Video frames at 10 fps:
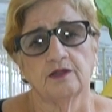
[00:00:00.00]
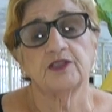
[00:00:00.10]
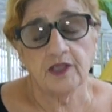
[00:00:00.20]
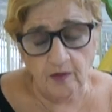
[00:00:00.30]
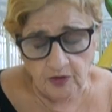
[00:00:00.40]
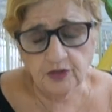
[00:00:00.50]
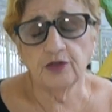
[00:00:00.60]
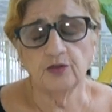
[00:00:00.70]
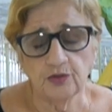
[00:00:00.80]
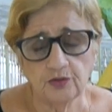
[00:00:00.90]
Estamos
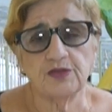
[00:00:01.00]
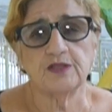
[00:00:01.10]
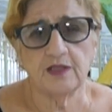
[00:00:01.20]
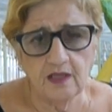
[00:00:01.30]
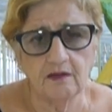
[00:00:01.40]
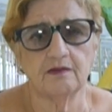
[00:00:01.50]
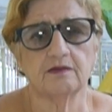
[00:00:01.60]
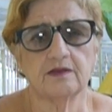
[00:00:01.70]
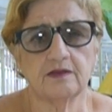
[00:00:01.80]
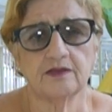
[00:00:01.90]
de luto, sim,
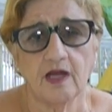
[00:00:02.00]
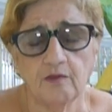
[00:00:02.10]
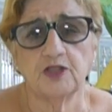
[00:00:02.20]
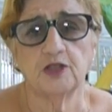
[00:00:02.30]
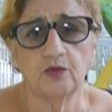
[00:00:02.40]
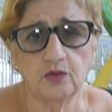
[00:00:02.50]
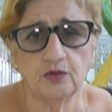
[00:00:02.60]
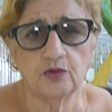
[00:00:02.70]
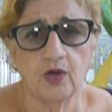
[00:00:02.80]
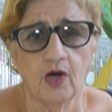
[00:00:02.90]
estamos de luto,